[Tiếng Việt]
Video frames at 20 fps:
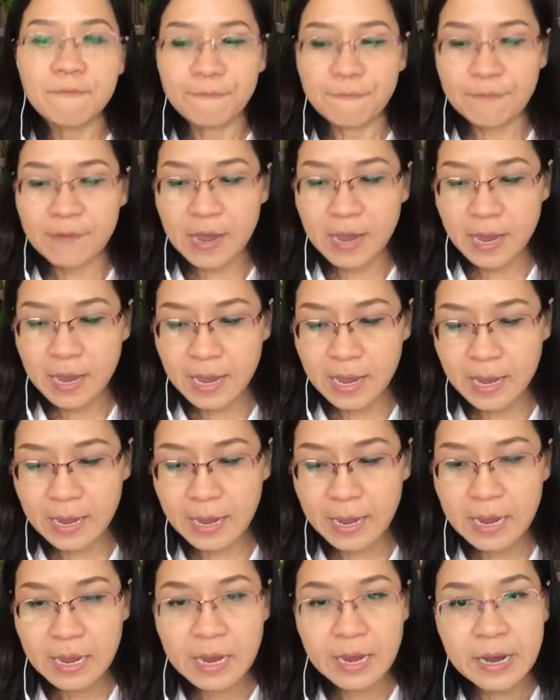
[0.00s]
và
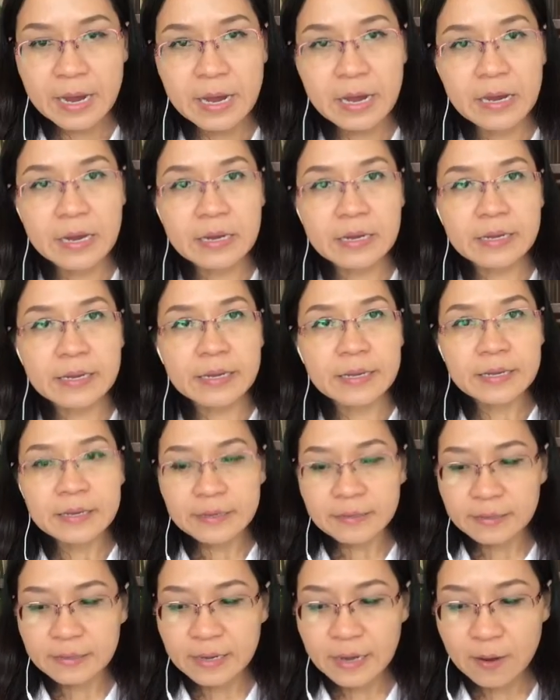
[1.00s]

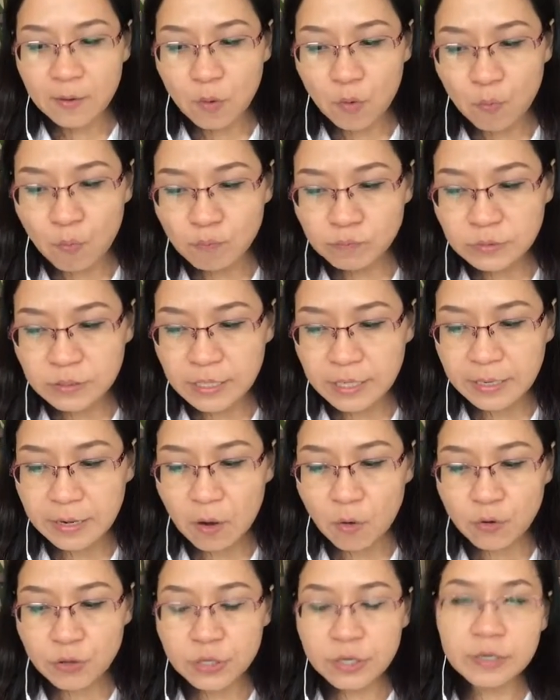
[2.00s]
nga cũng sẽ
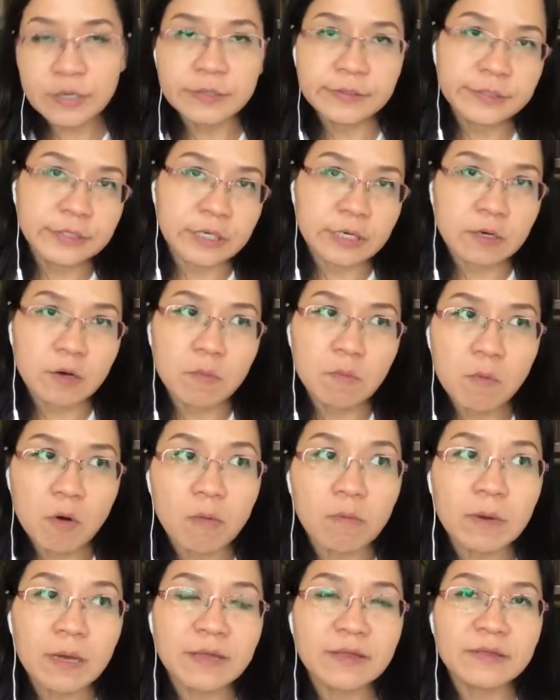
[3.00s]
nói cho các anh chị có một
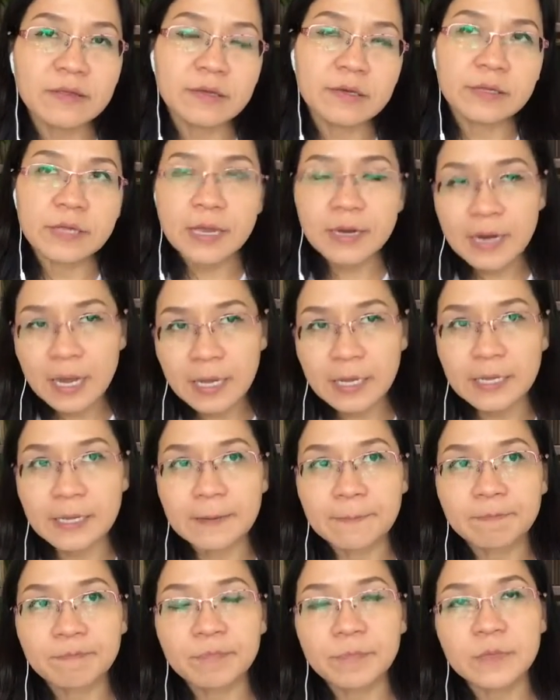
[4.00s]
cái như thế này
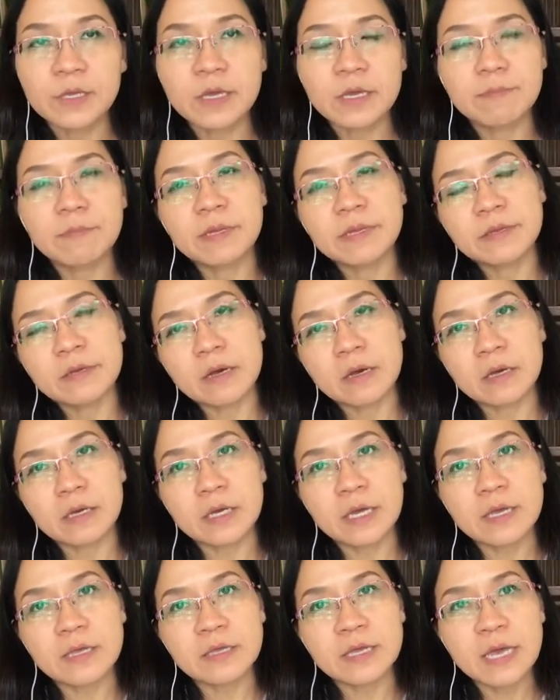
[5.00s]
khi mình nhận
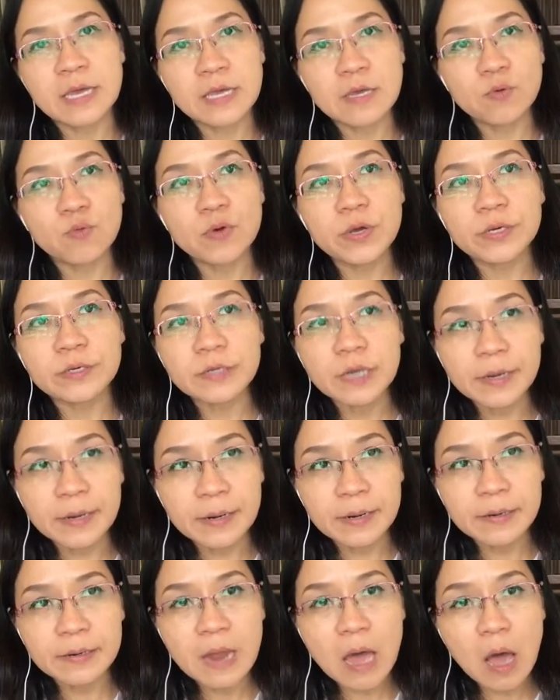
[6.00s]
cái giấy quyết
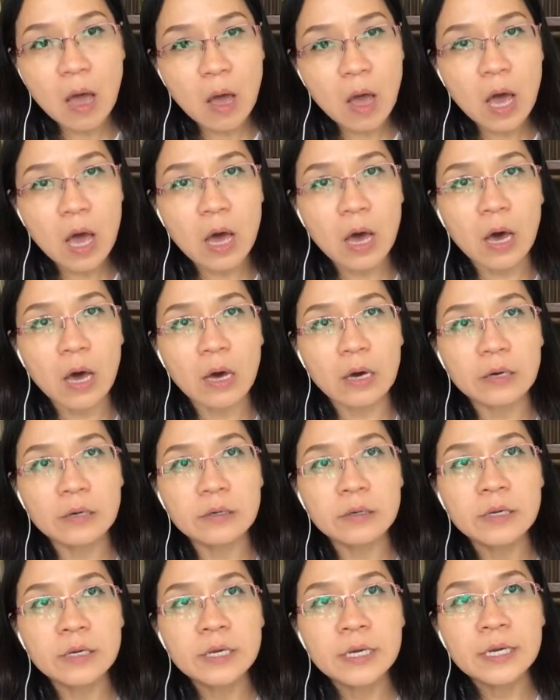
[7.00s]
định đó ở
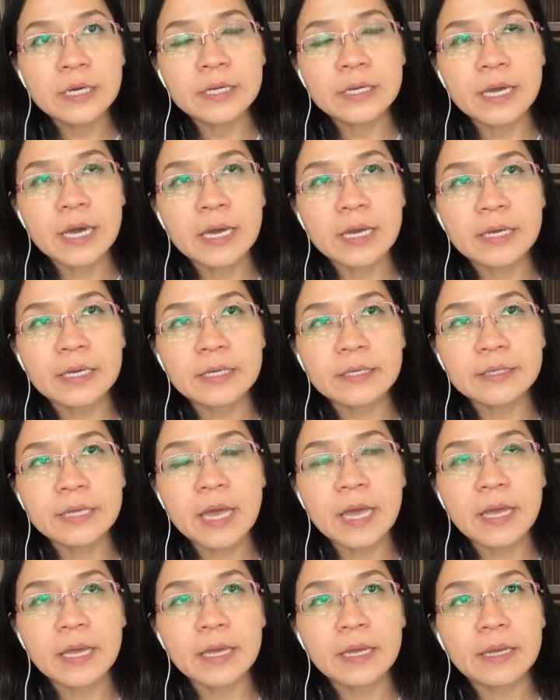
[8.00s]
cái
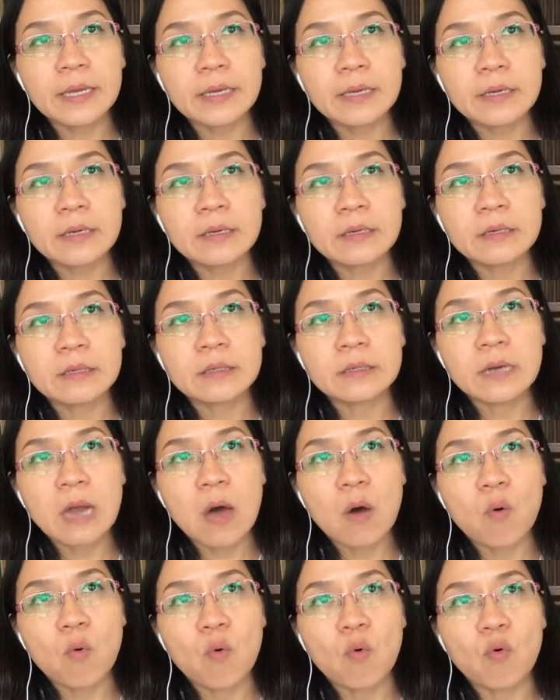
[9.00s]
tháng
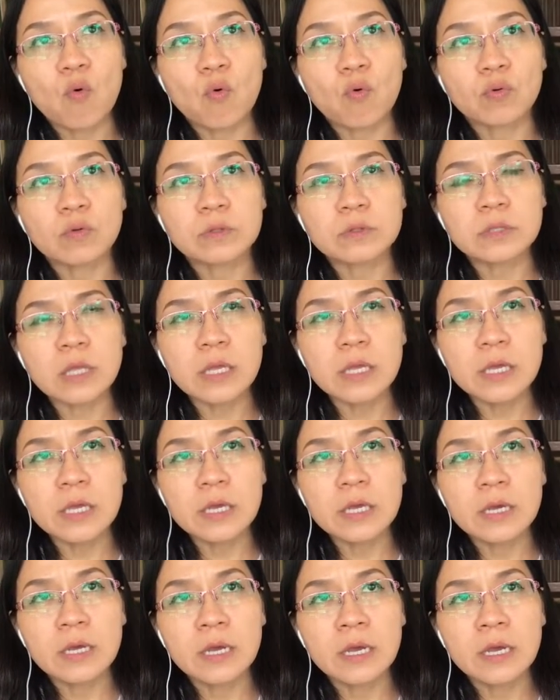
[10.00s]
đầu tiên